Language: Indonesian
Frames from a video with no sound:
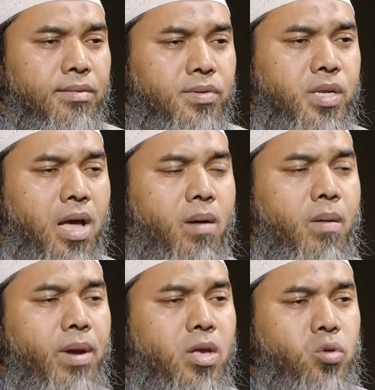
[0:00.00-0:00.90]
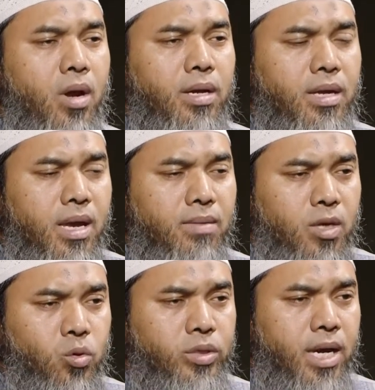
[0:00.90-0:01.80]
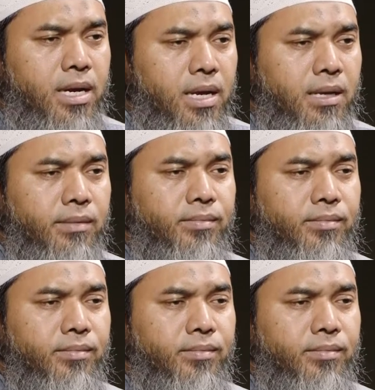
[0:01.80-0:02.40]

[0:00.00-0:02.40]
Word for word: Sehingga apabila seorang dia ingin masuk jannah